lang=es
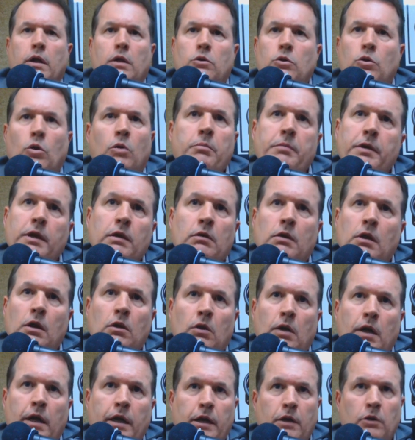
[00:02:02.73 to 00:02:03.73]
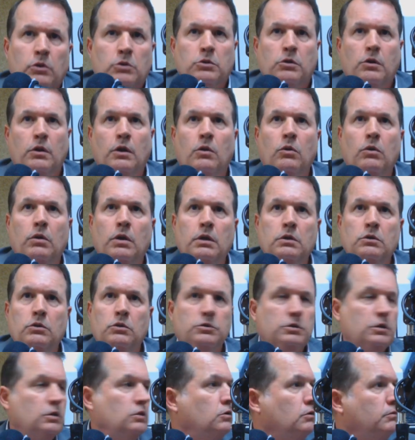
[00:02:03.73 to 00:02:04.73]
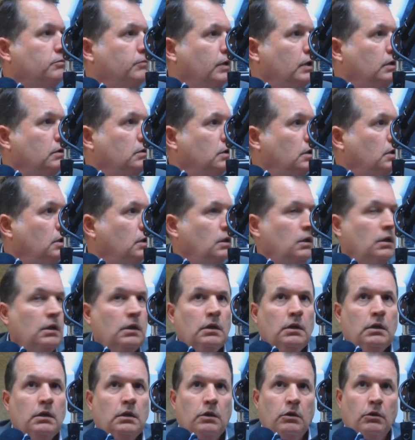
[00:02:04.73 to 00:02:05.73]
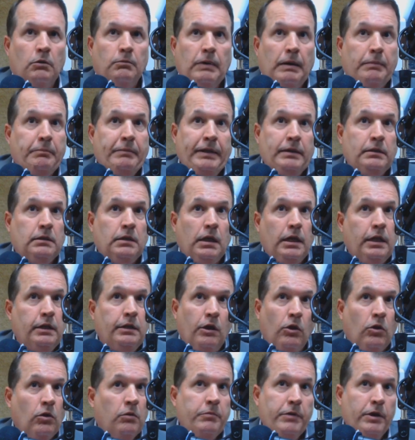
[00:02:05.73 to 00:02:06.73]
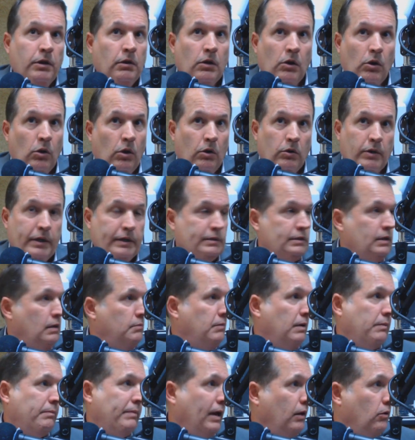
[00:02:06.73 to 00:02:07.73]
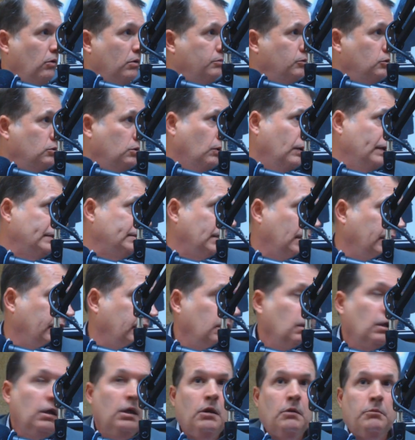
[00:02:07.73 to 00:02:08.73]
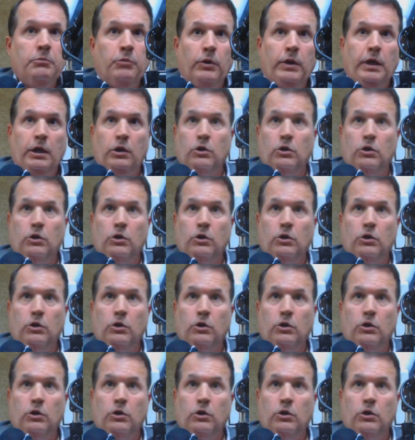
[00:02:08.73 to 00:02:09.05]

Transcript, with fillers: 2 millones de dólares y el otro recoge 200 mil. Normalmente el de 2 millones de dólares, aunque sea el más malo del mundo, va a salir, porque